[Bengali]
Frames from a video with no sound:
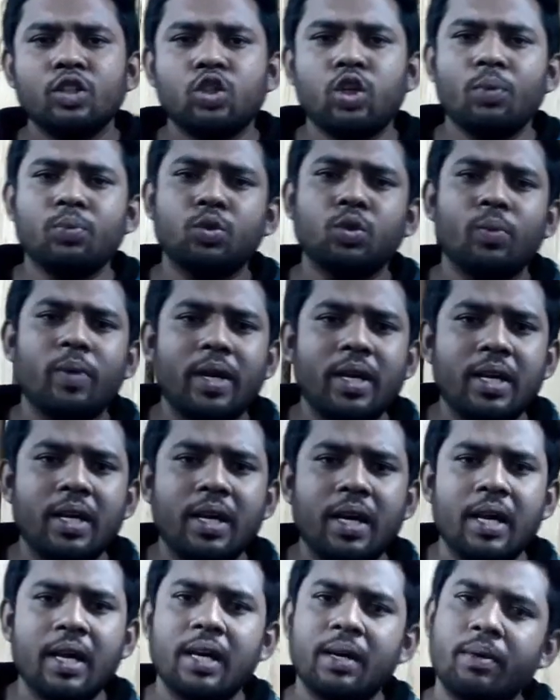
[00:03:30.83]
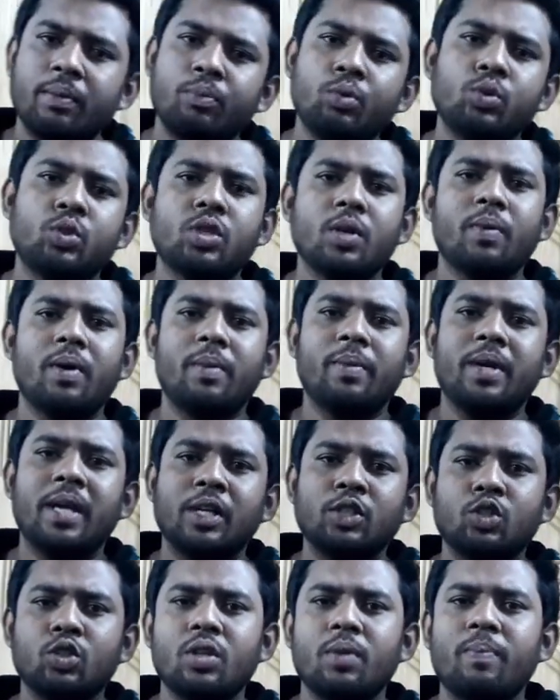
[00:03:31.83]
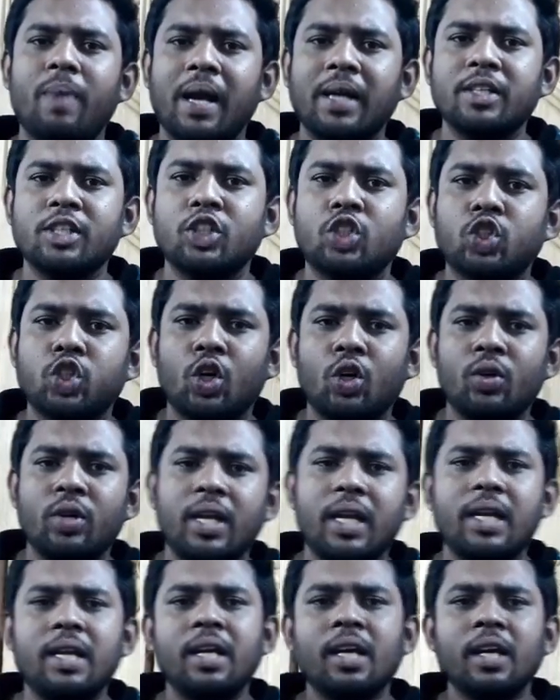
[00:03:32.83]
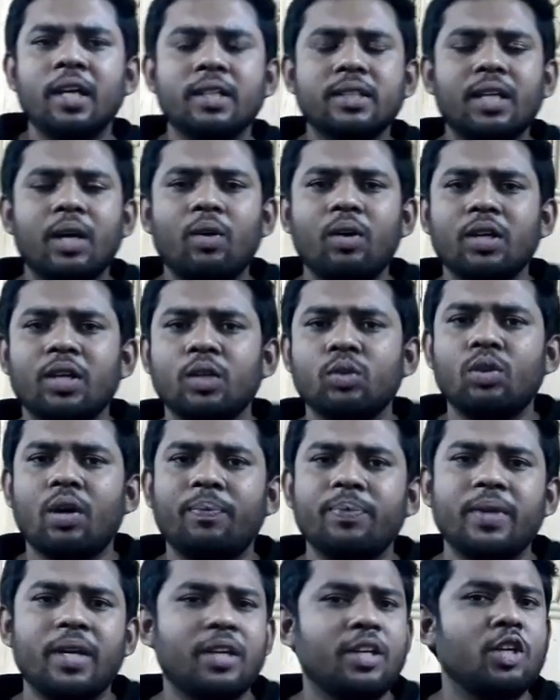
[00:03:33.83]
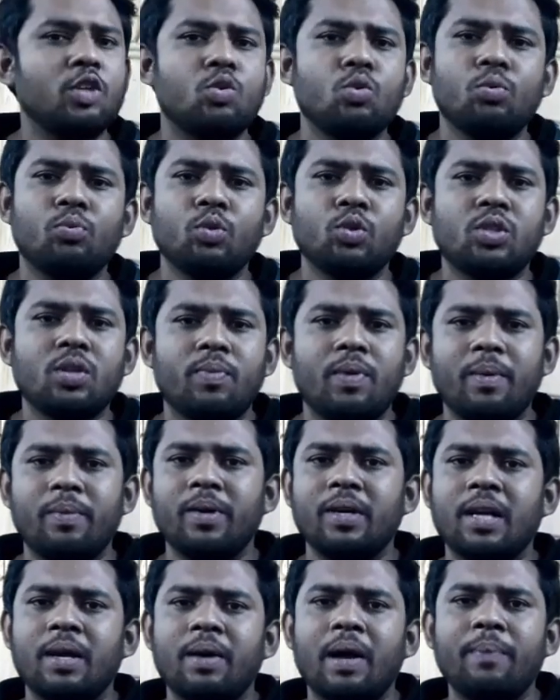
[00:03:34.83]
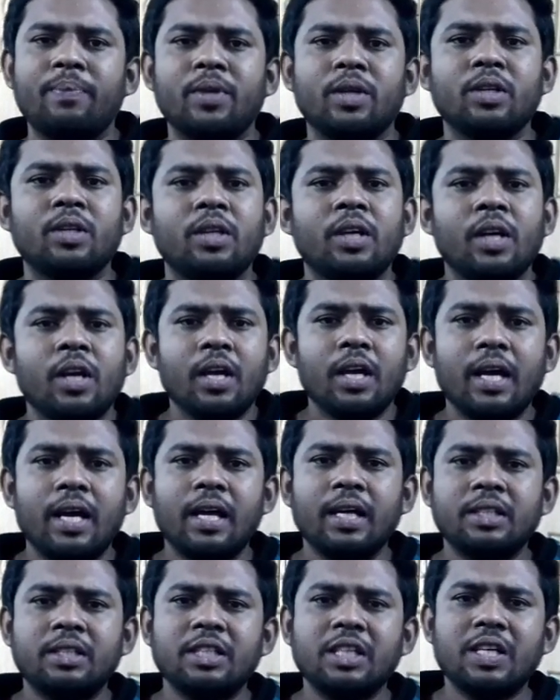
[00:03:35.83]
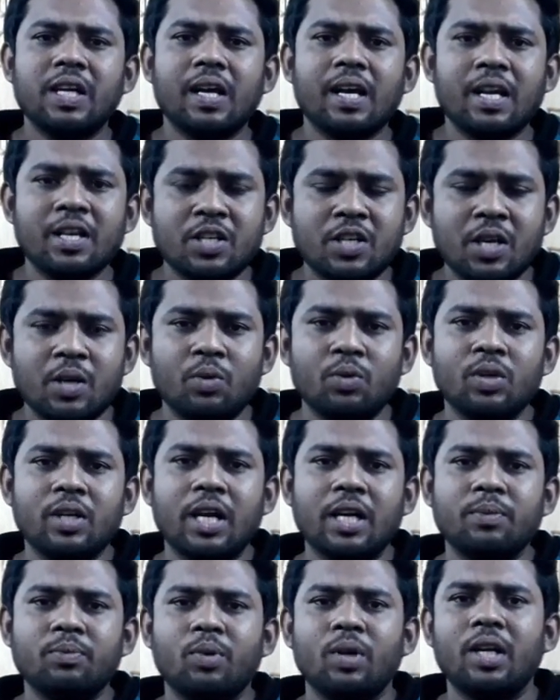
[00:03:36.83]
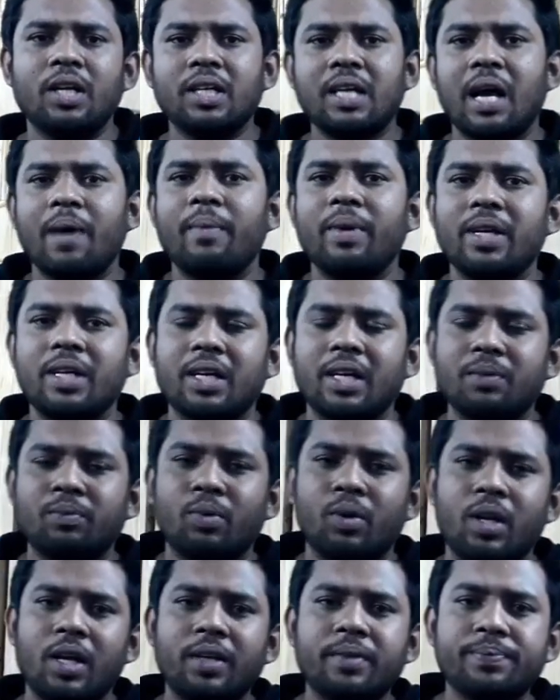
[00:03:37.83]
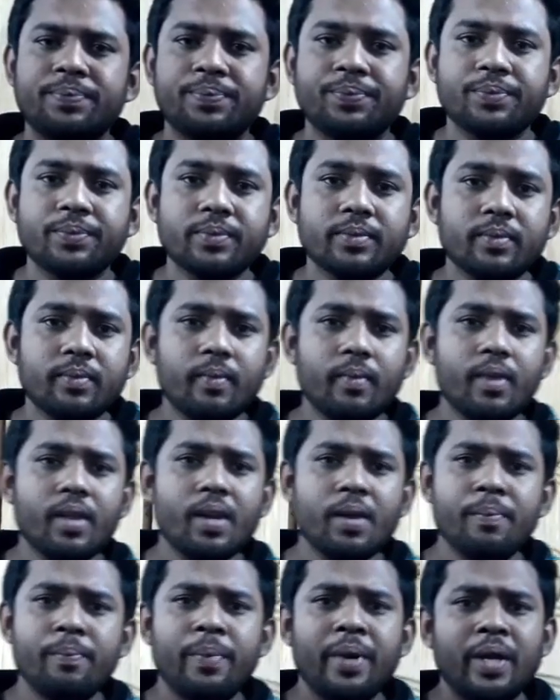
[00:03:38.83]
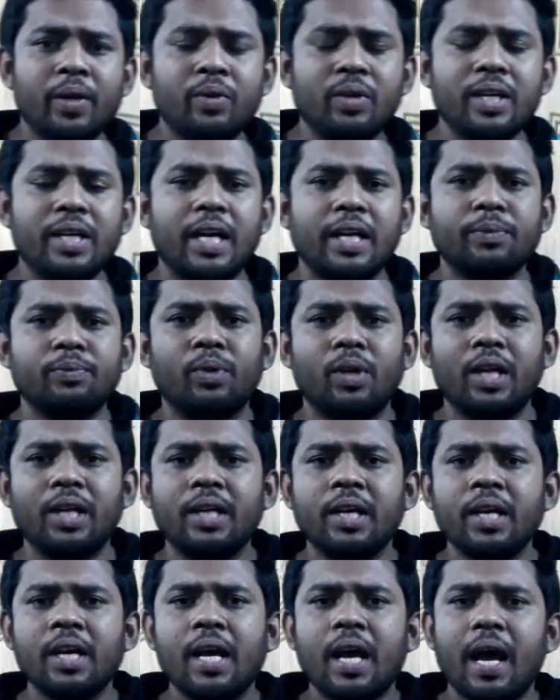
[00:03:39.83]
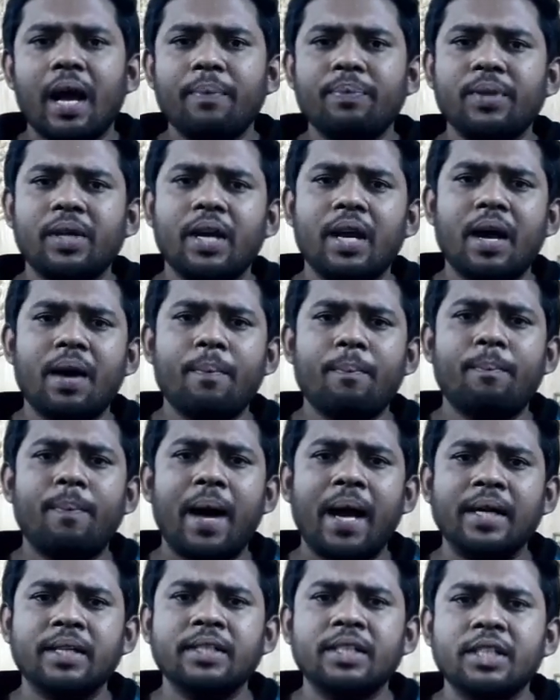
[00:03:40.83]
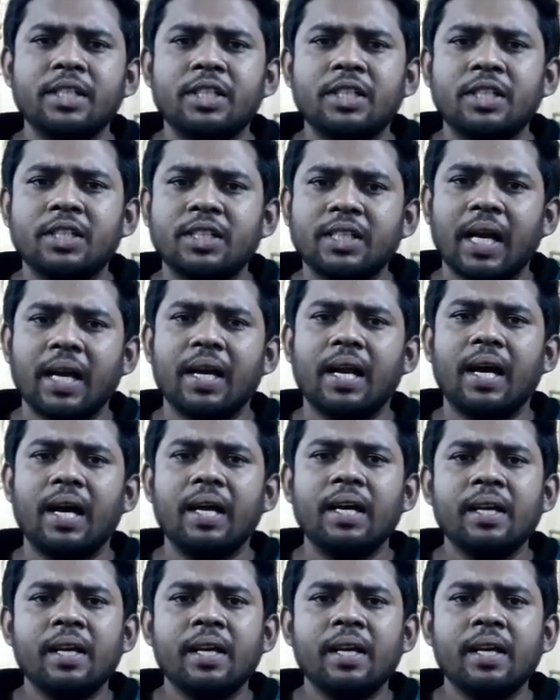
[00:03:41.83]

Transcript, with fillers: সবসময় বুঝতে পারবেন আর যদি বার্নিশ সহ নেন তাহলে কিন্তু আপনারা কিছুই বুঝতে পারবেন না আপনার চিটাগাং সেগুন কাঠ বলেন গামারি কাঠ বলেন মেহগুনি কাঠ বলেন আপনারা বার্নিশ ছাড়া